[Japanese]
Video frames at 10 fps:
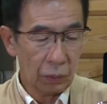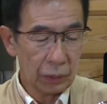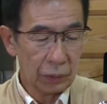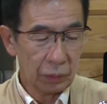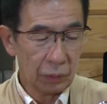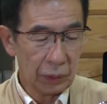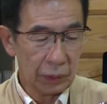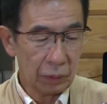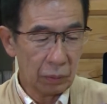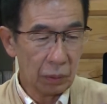これすごいで
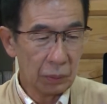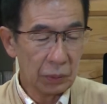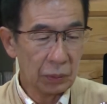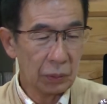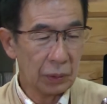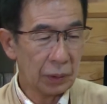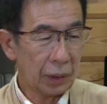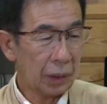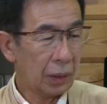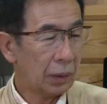すねこれもすごいです
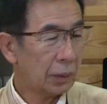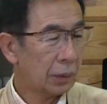ね、